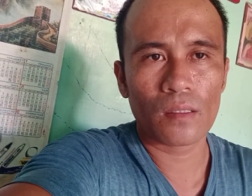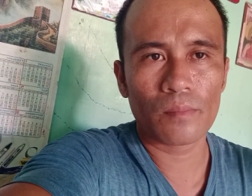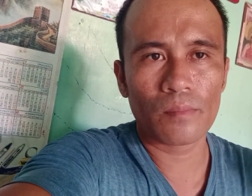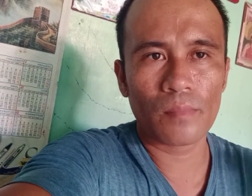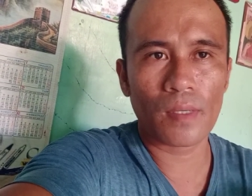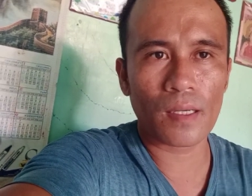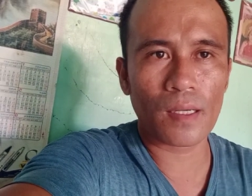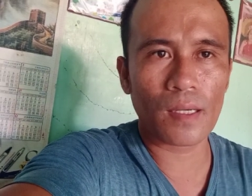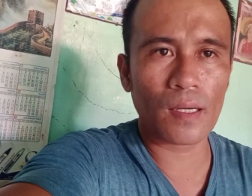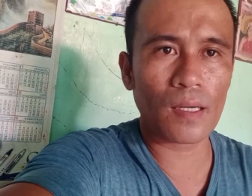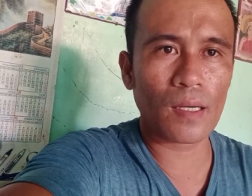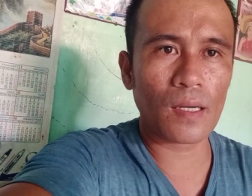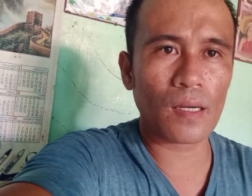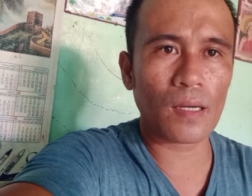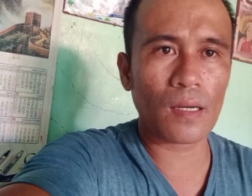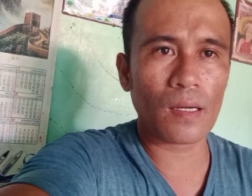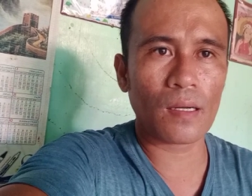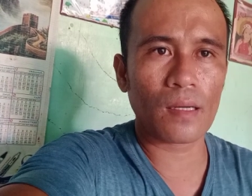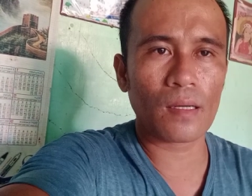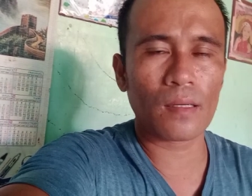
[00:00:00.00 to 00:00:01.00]
mga
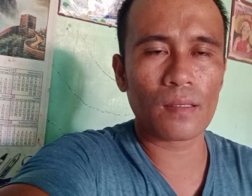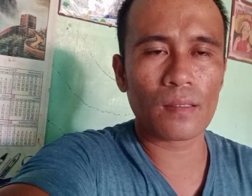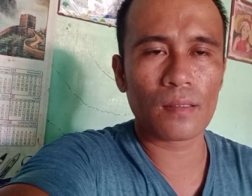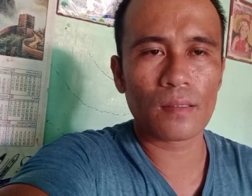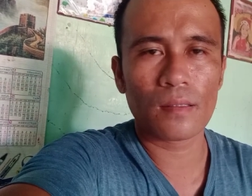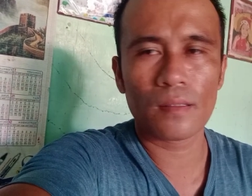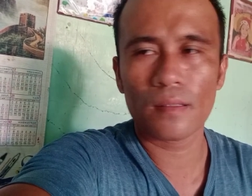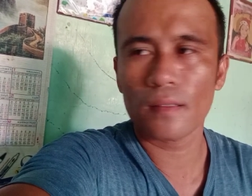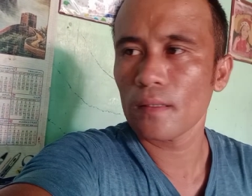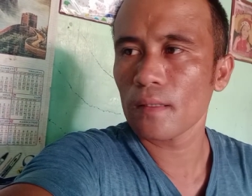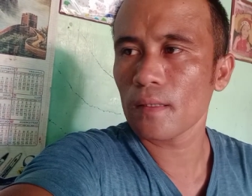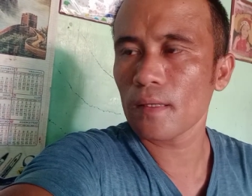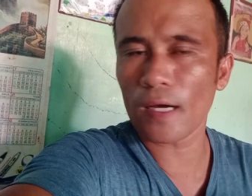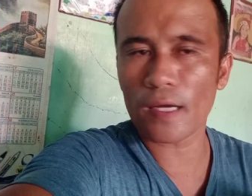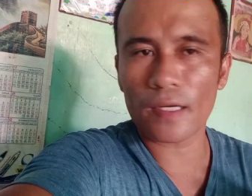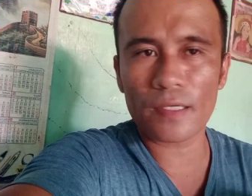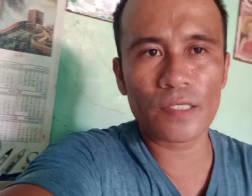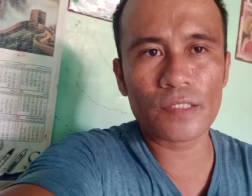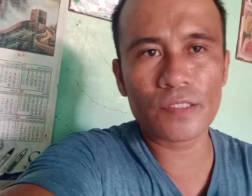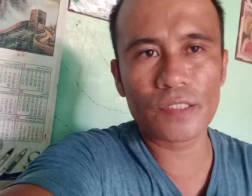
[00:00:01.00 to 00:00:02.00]

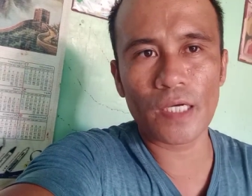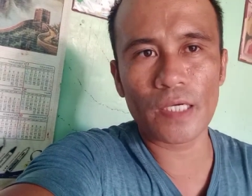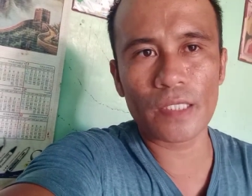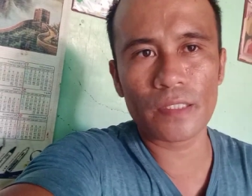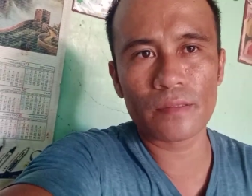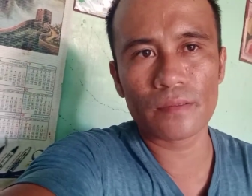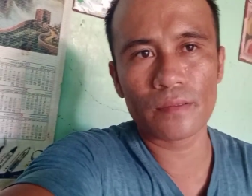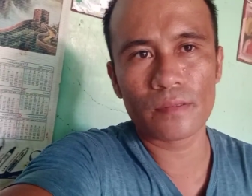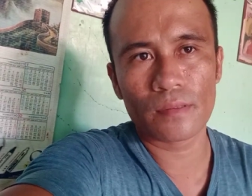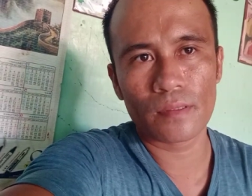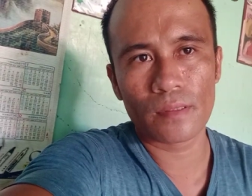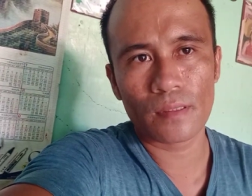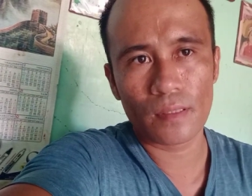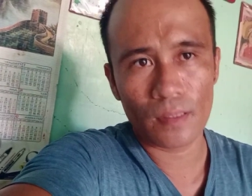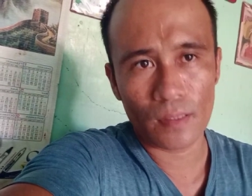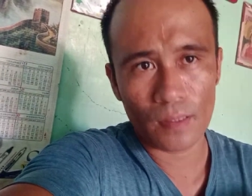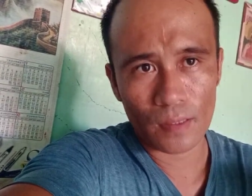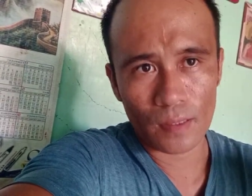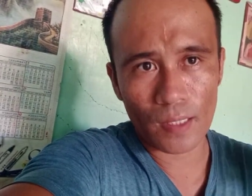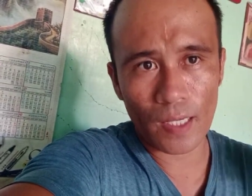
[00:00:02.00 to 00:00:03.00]
karni dyan
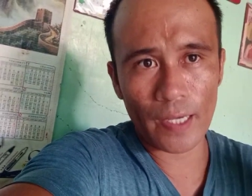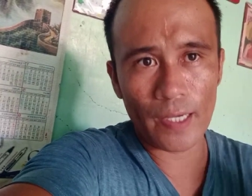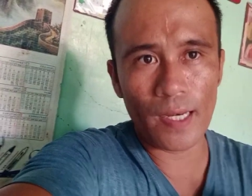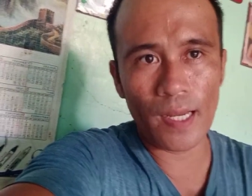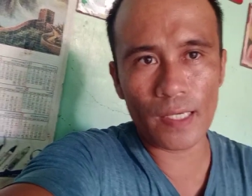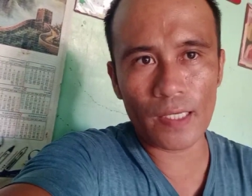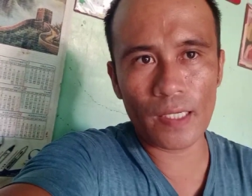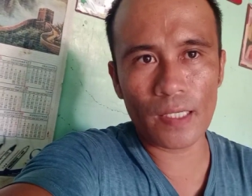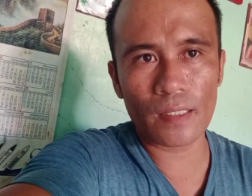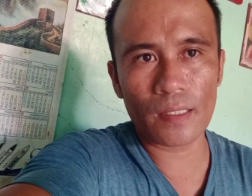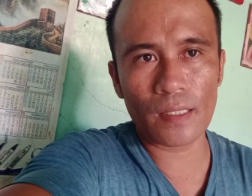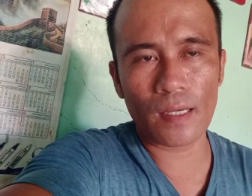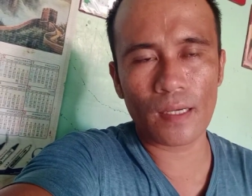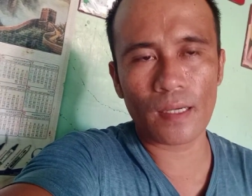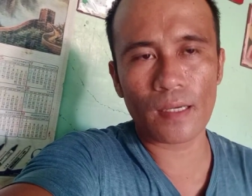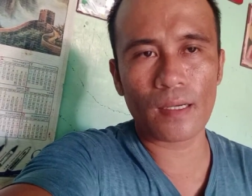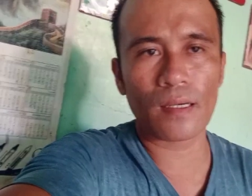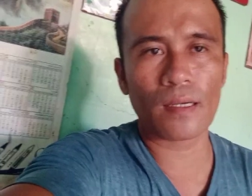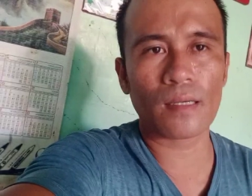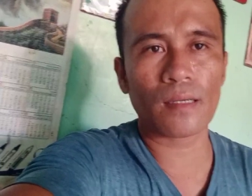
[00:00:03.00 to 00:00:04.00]
ay laging
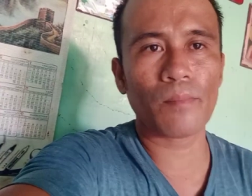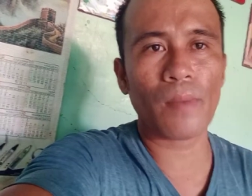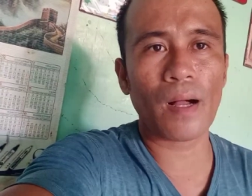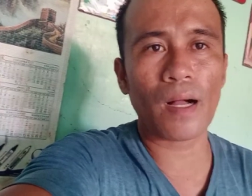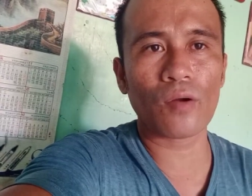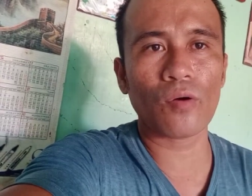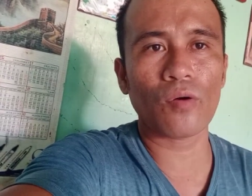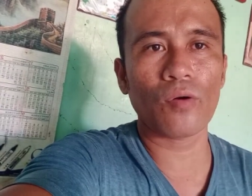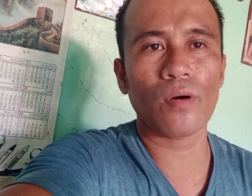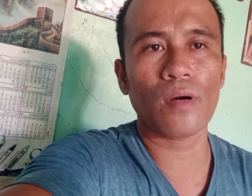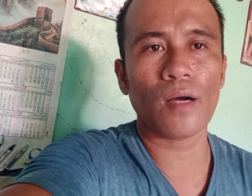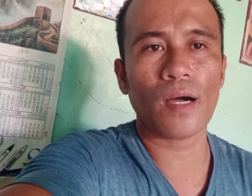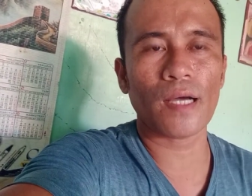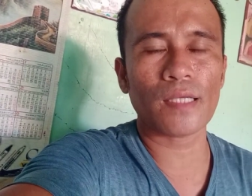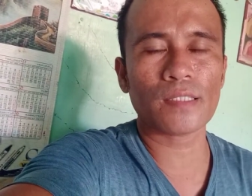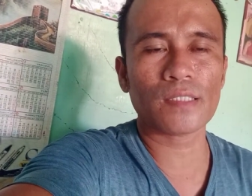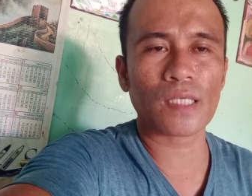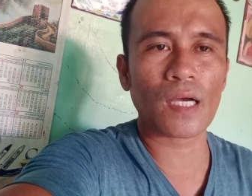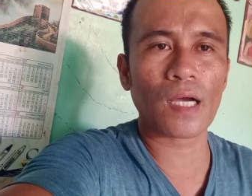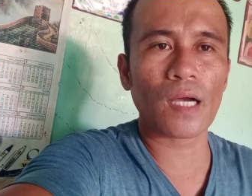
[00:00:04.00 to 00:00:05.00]
uh, bago.
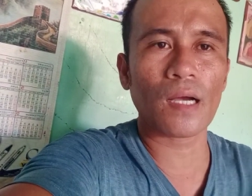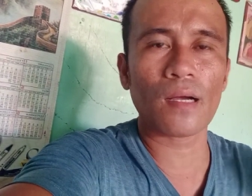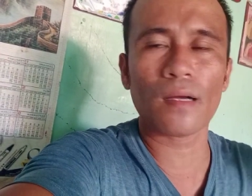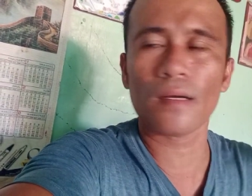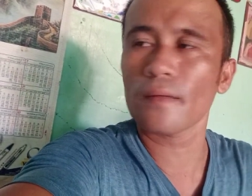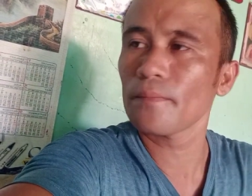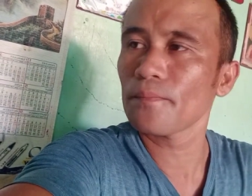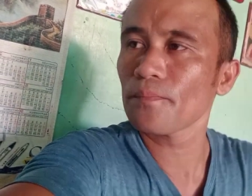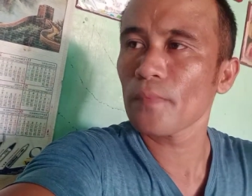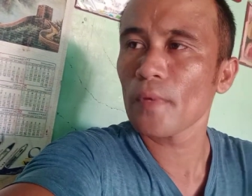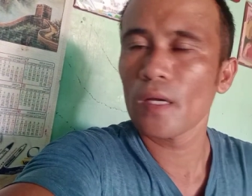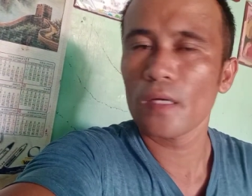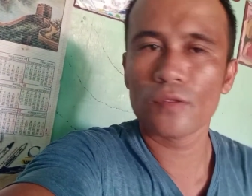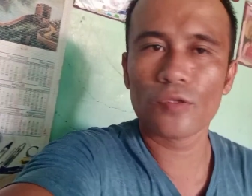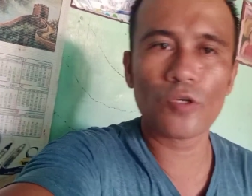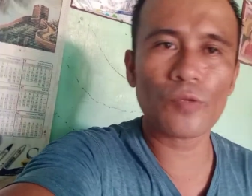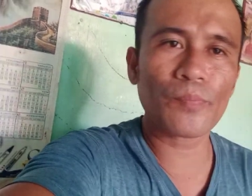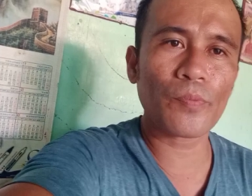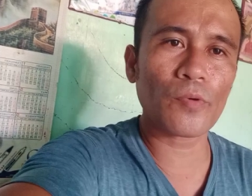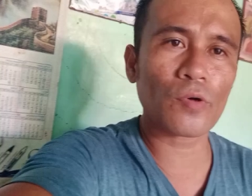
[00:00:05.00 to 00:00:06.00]
At saka
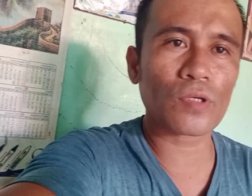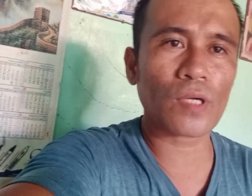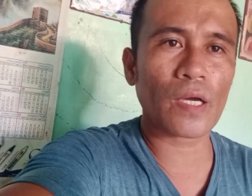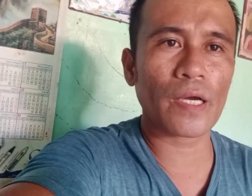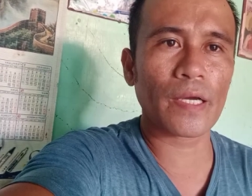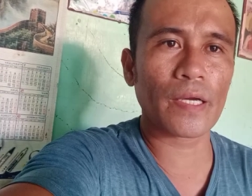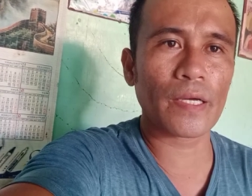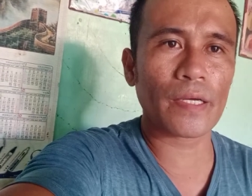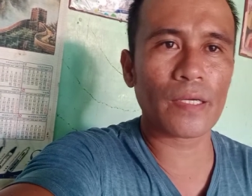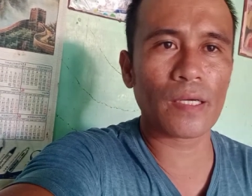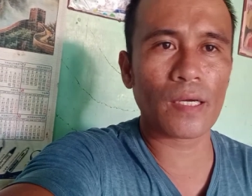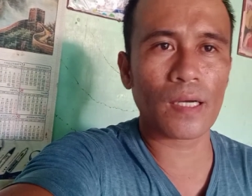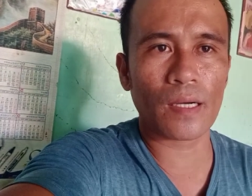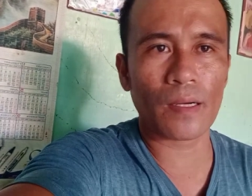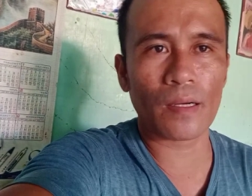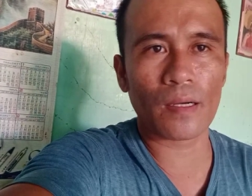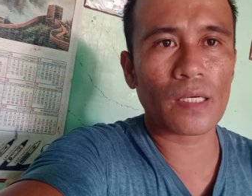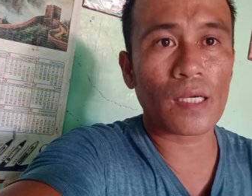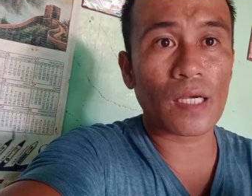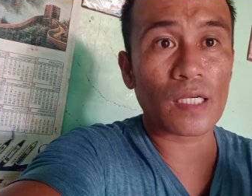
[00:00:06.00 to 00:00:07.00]
doon po kay,
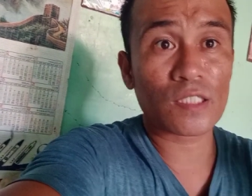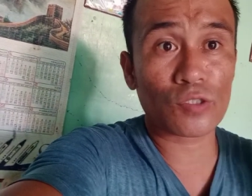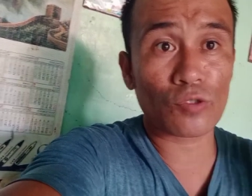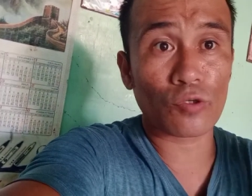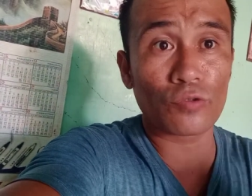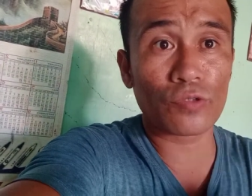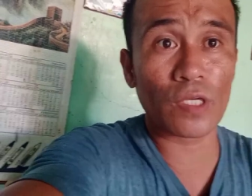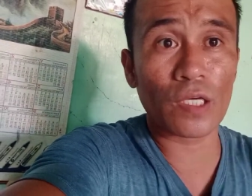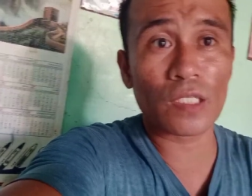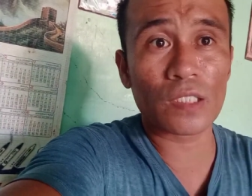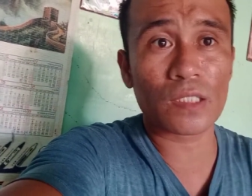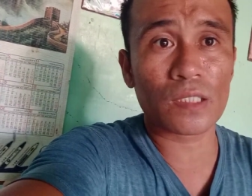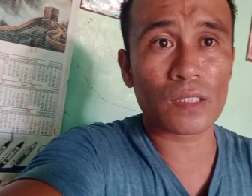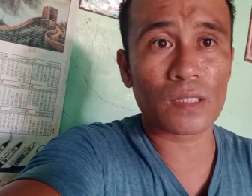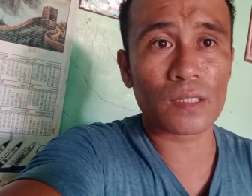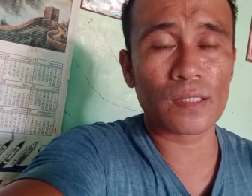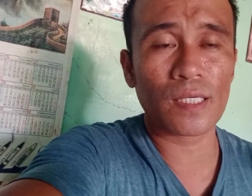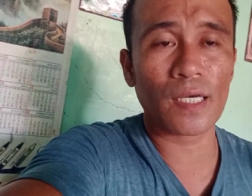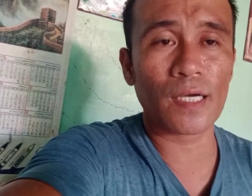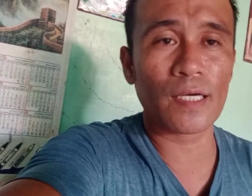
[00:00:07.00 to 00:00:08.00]
uh,
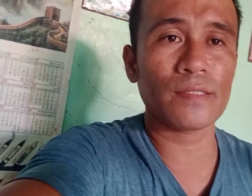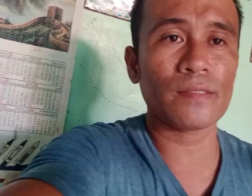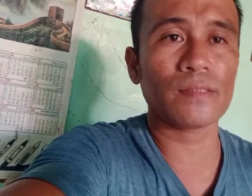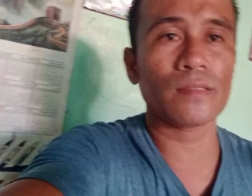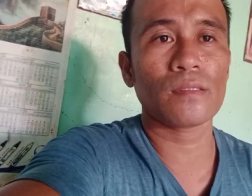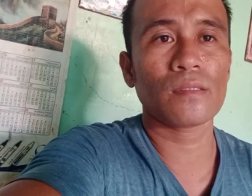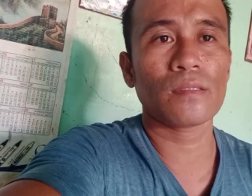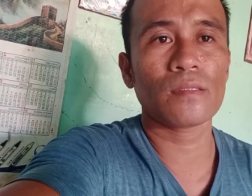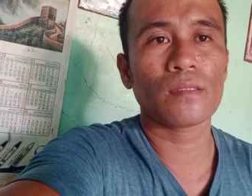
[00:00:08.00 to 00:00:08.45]
Castrudis. Yan.